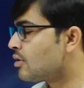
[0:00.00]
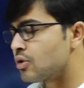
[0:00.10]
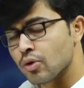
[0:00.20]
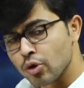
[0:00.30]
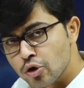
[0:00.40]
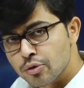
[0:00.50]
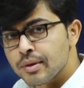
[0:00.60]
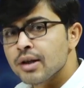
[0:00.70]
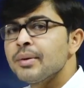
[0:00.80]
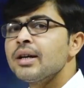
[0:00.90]
स्लो
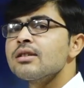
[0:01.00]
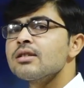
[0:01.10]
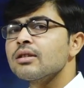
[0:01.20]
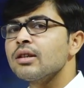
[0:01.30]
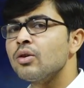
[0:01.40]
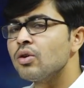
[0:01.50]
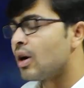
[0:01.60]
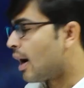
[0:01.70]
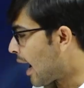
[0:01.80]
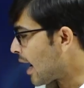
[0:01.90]
स्पीड भी कर सकते हो
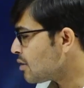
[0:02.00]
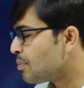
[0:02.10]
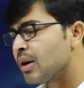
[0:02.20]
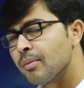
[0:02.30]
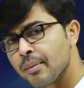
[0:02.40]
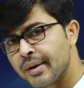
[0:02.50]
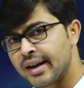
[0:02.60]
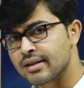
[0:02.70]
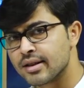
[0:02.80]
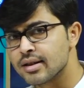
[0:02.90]
हाई स्पीड में भी
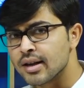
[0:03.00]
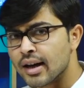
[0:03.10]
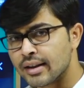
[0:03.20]
लेक्चर्स